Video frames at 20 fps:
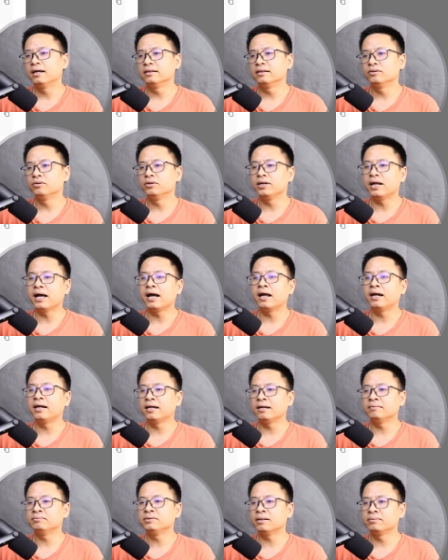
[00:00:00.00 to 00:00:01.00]
tối đa là
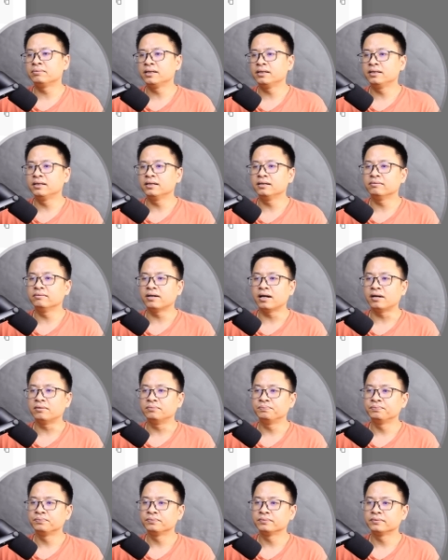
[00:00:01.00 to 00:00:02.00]
500 ký tự vào
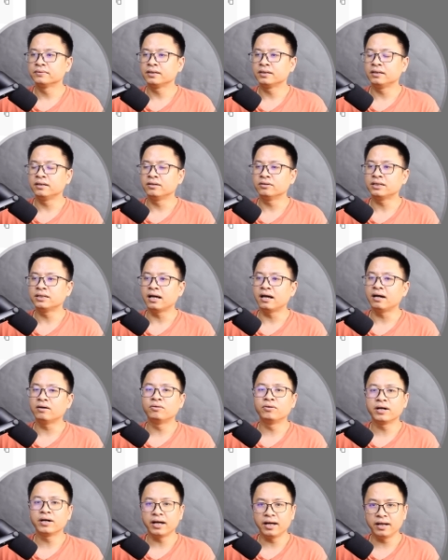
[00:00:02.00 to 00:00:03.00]
thì nó sẽ
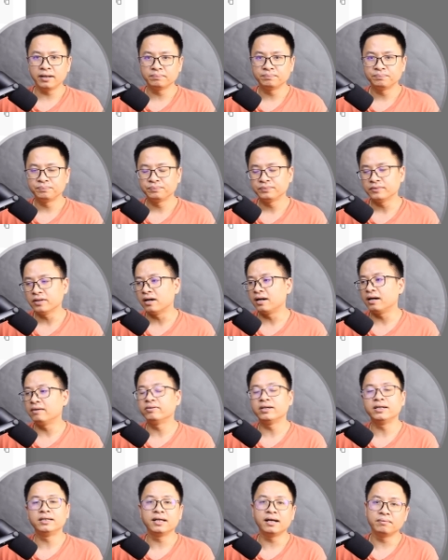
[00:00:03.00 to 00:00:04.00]
ok. Đó
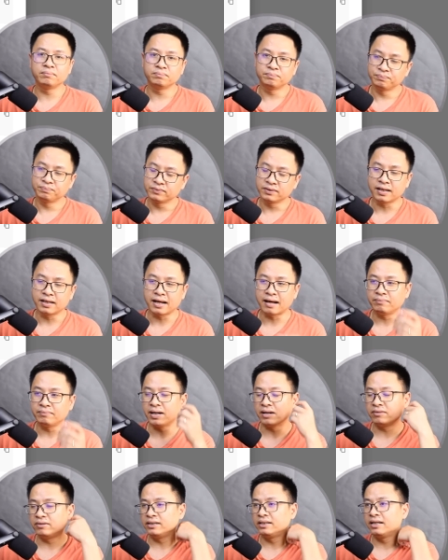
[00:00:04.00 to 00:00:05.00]
là phần thêm,
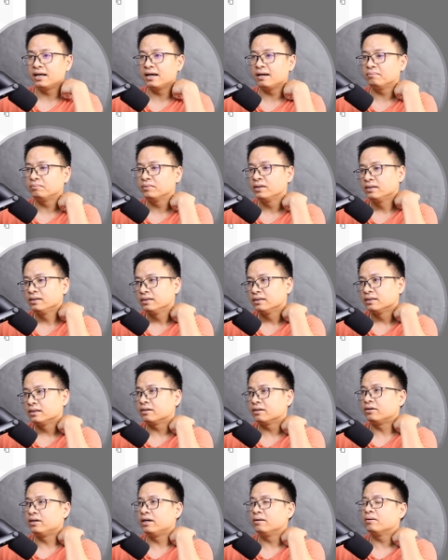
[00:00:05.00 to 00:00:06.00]
làm nào để thêm.
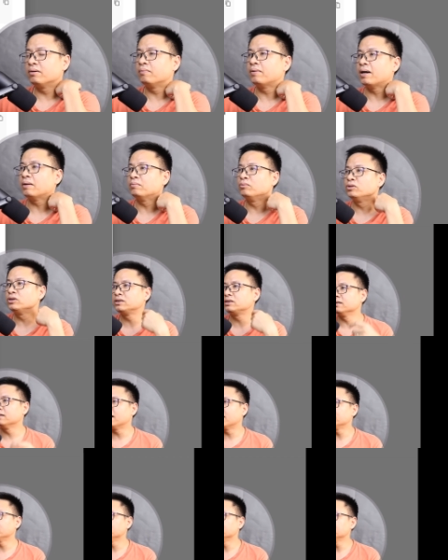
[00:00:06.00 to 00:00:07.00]
Thế còn nếu mà bạn muốn
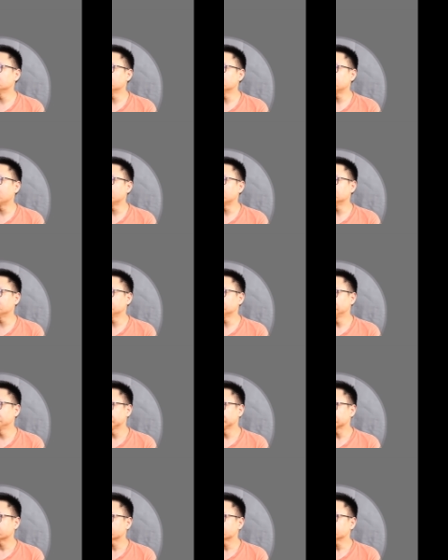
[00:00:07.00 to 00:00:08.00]
sửa thì như này nhé,
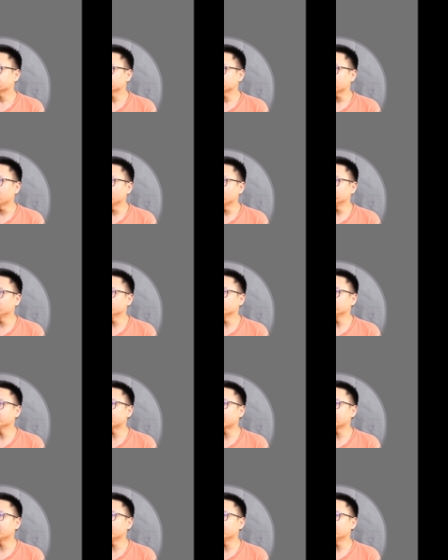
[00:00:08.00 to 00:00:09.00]
bây giờ mình
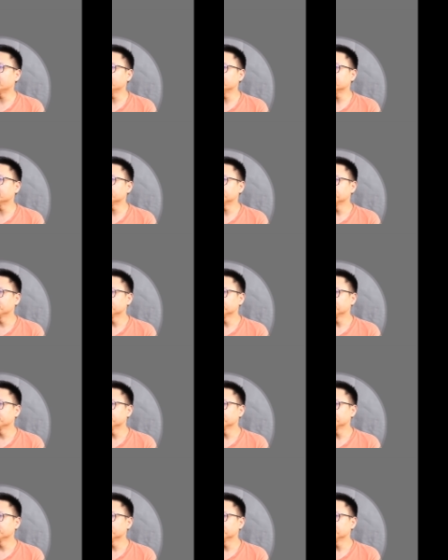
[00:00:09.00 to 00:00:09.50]
tắt cái này đi nhé,